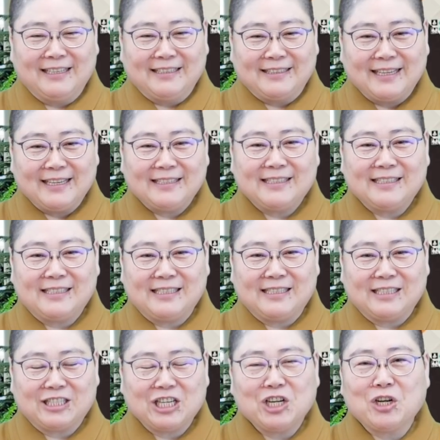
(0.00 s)
在自己
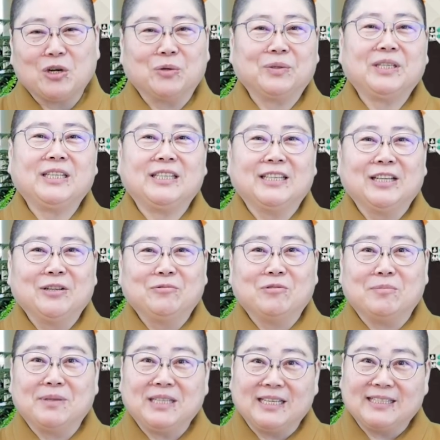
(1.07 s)
的牲口意，我
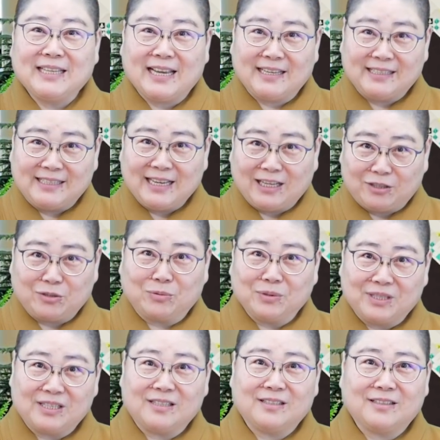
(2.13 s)
们也在下种
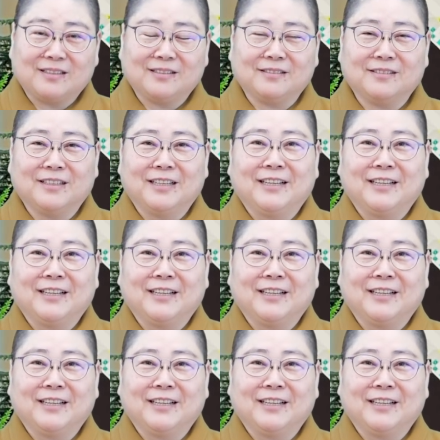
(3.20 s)
子啊。